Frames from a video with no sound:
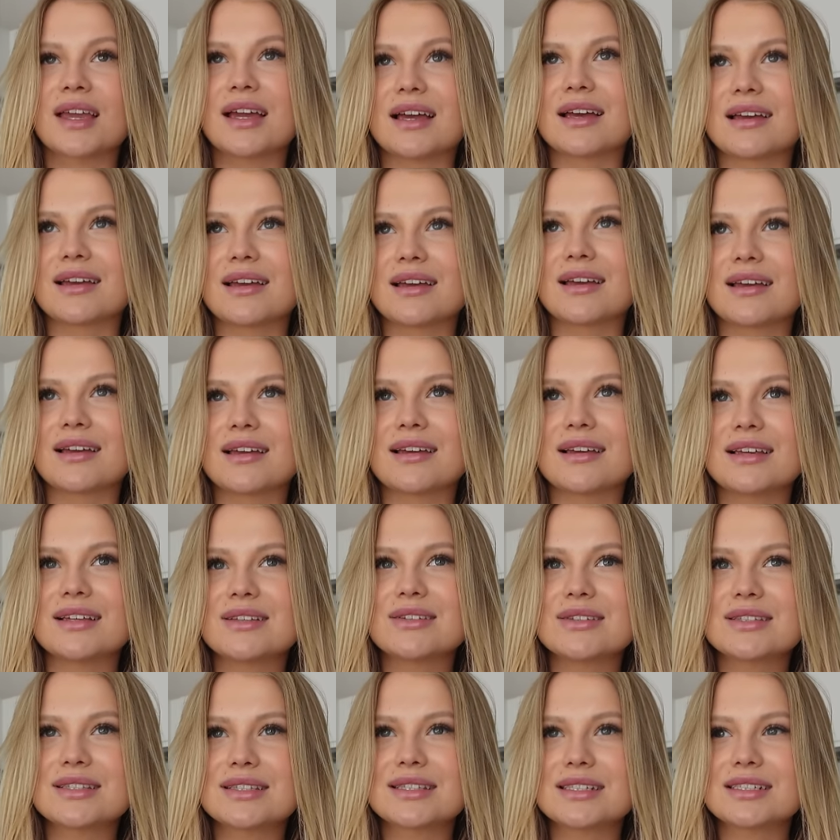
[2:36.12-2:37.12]
E, I
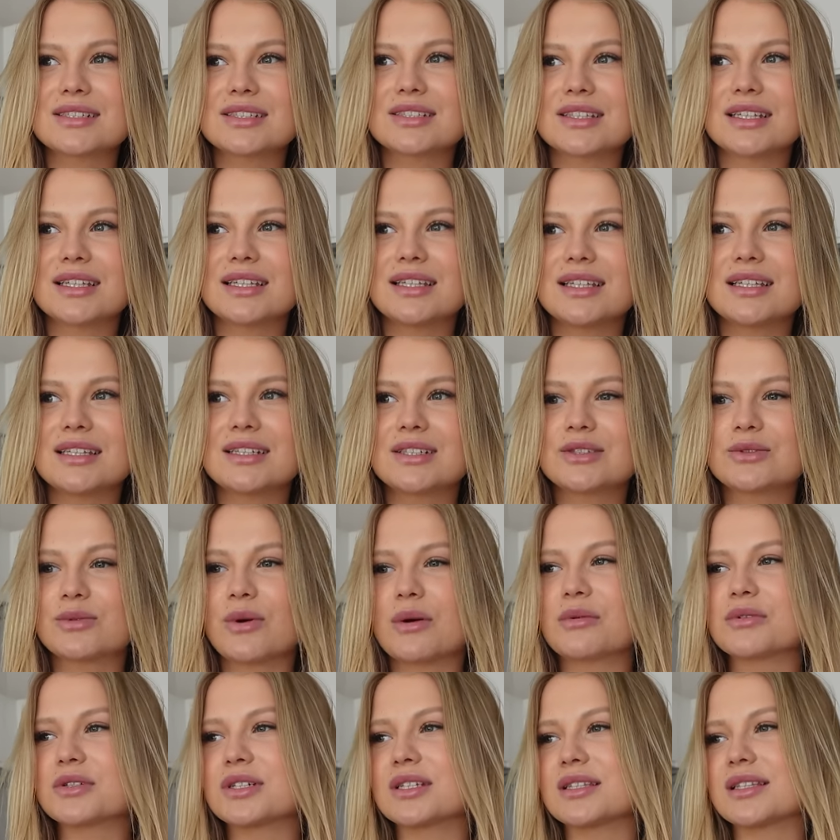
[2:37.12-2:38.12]
to jest też taki
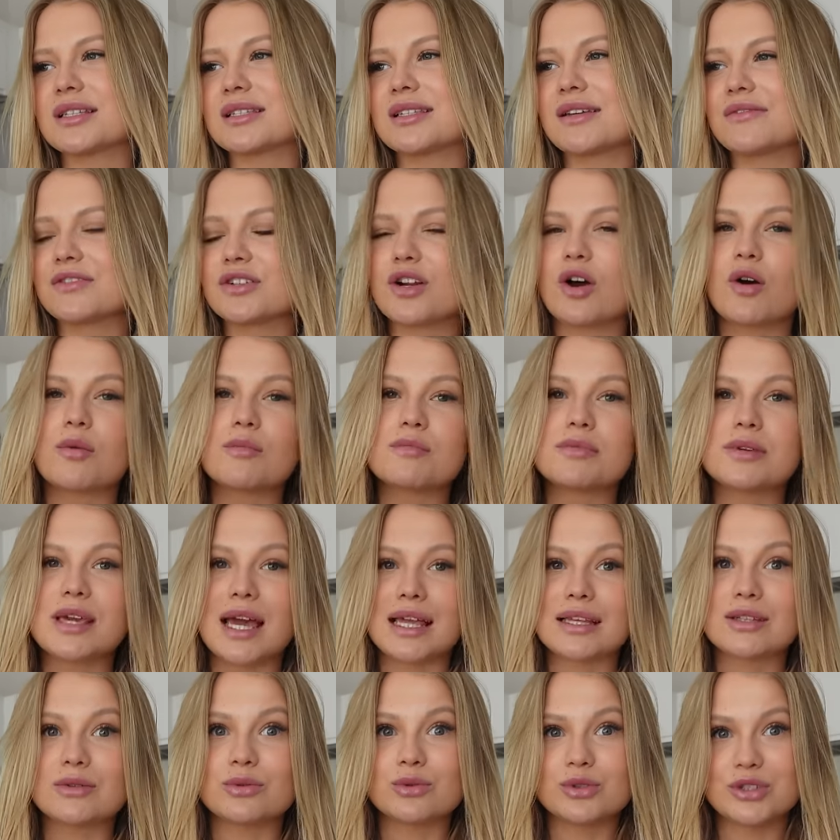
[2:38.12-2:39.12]
rytuał, że te zawsze
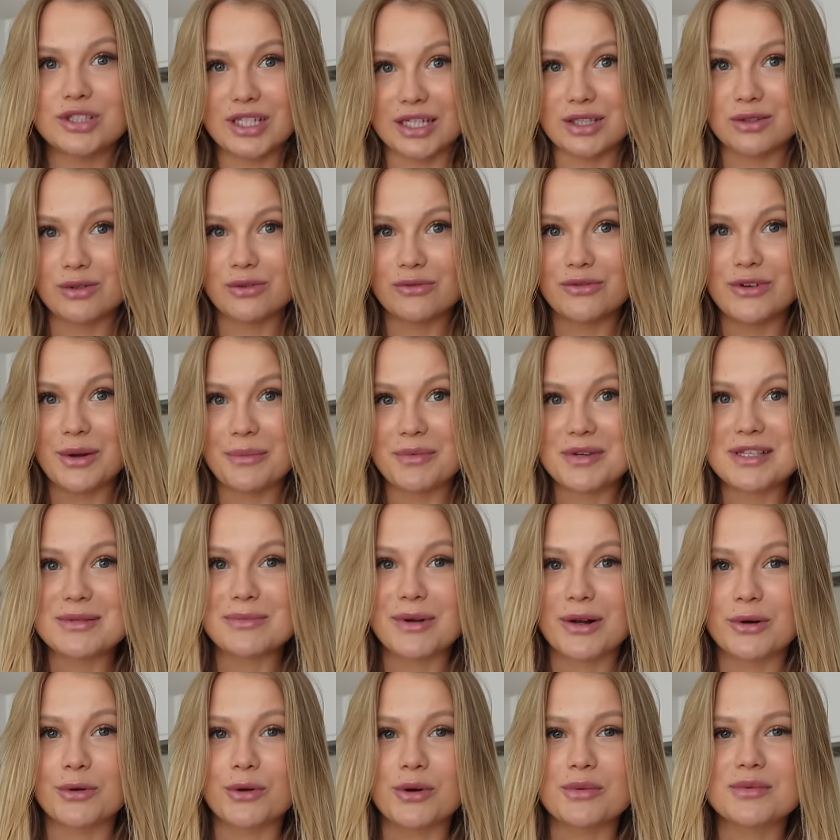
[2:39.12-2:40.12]
obiady u dziadków lepiej
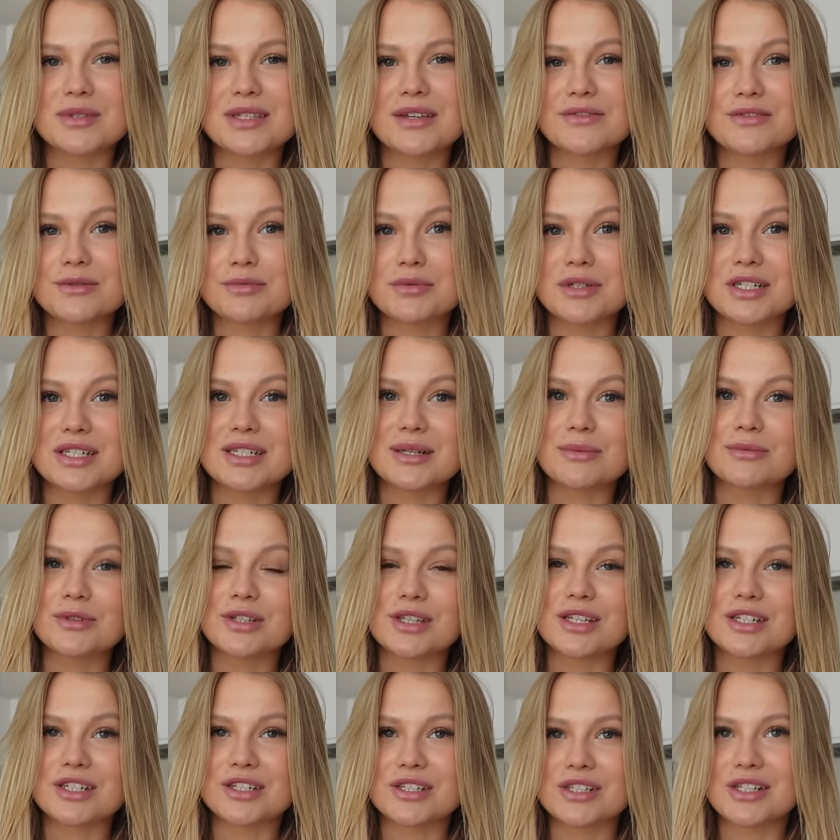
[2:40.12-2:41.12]
smakują i zawsze przyjeżdżam
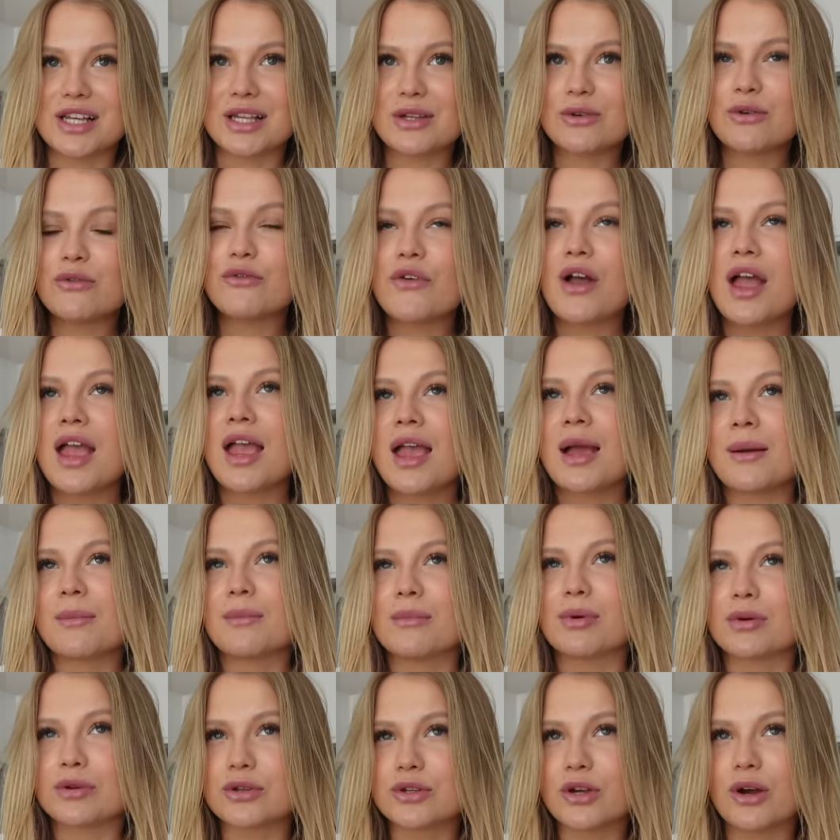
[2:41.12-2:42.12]
do naszych dziadków,
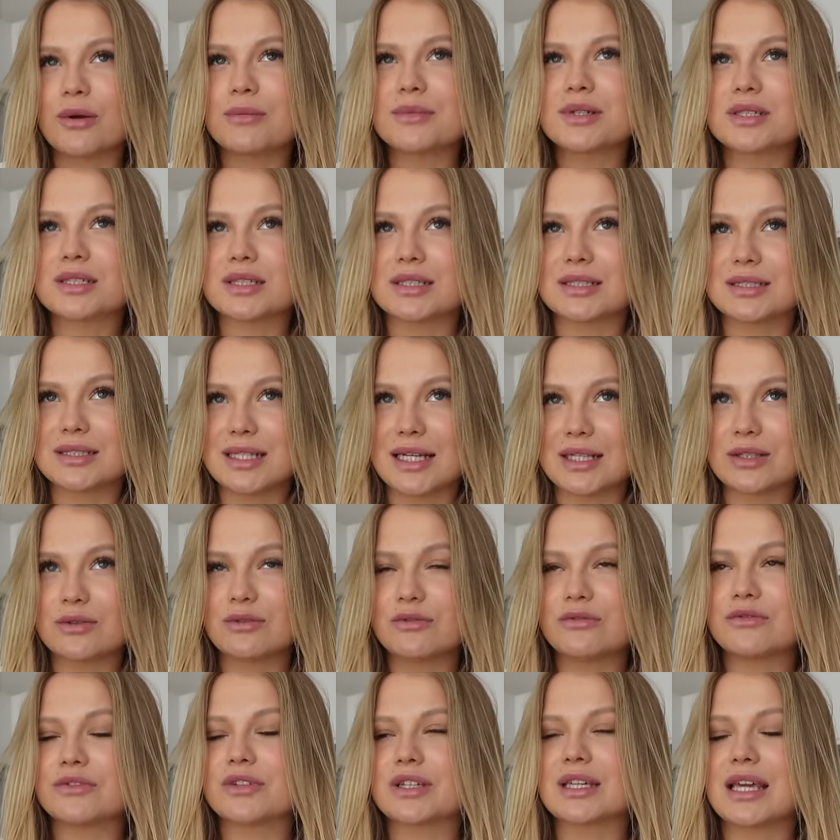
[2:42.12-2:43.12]
bo dom naszych
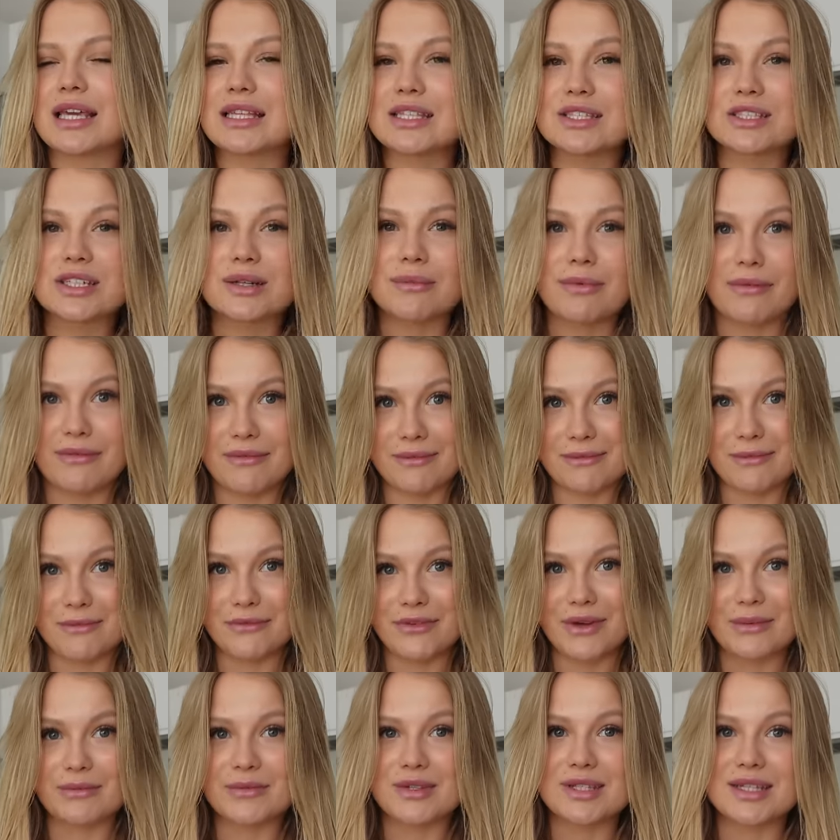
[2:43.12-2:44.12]
dziadków, kiedyś chyba wam
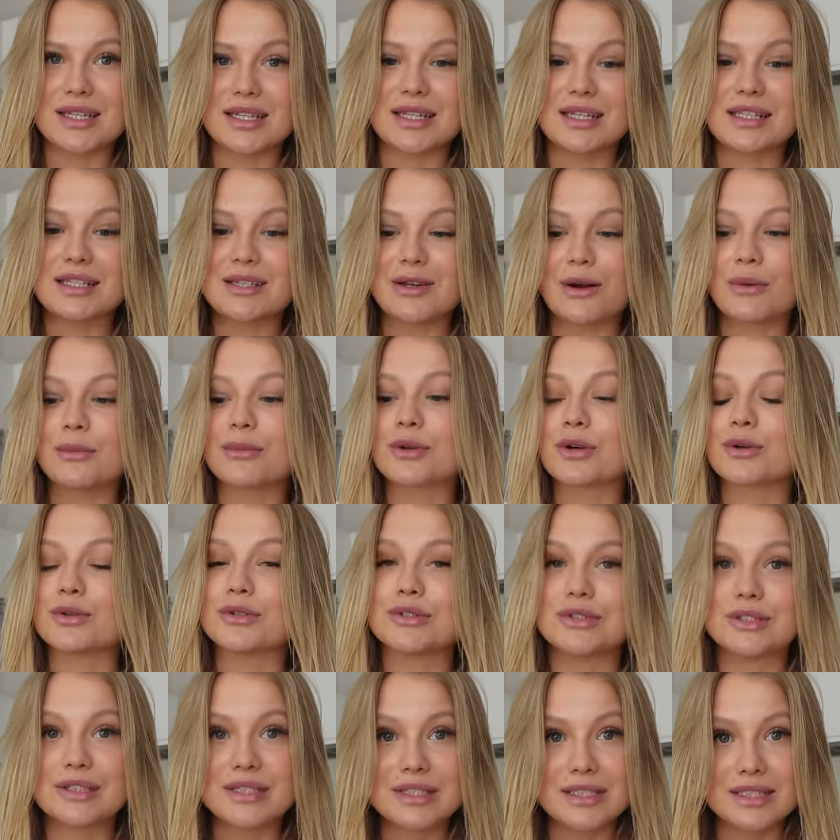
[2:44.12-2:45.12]
mówiłam, to jest taki dom
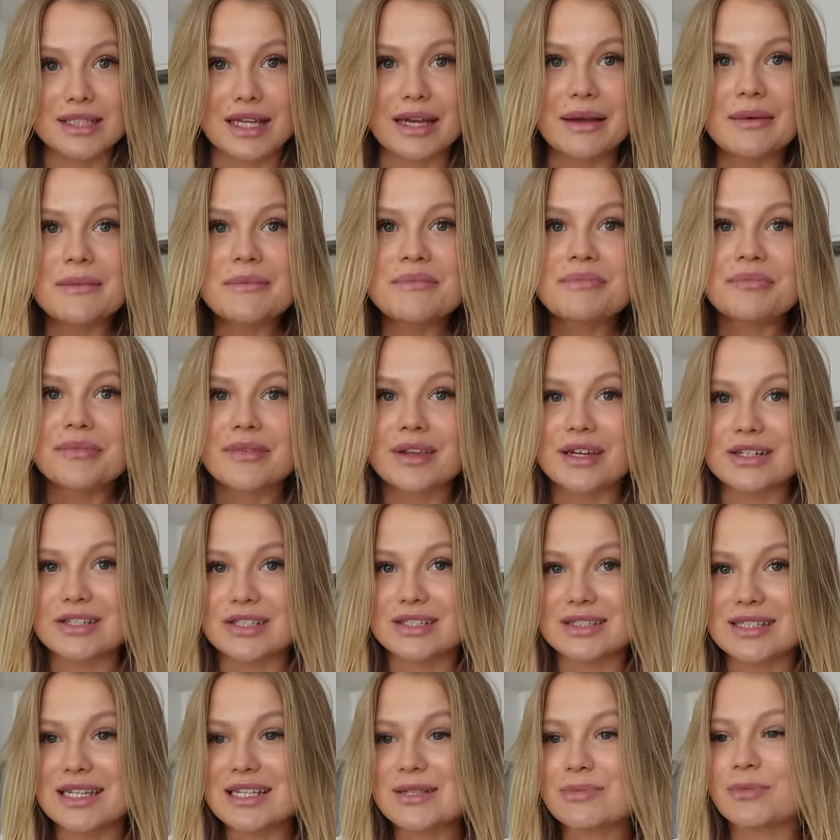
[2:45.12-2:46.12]
rodzinny,
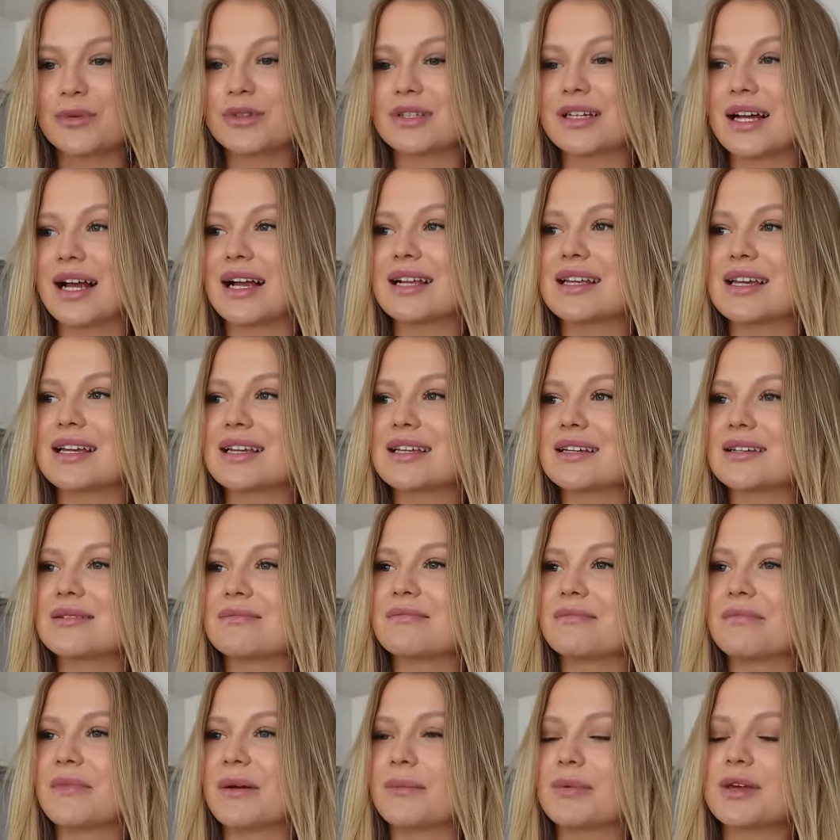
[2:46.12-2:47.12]
że te spotkania
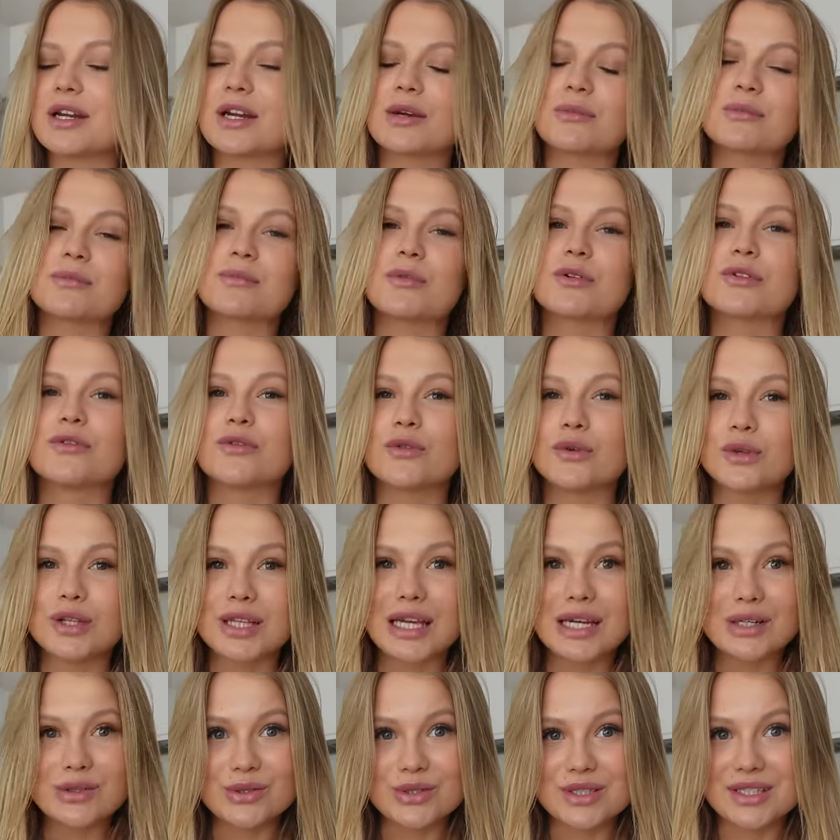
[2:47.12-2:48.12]
nabierają
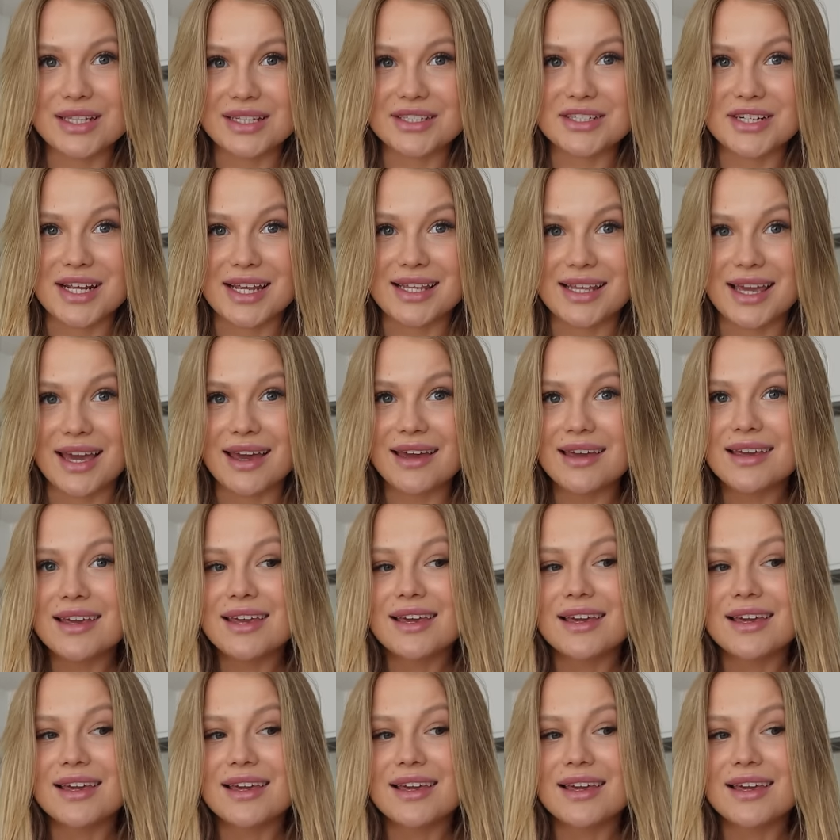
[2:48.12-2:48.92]
podwójnego znaczenia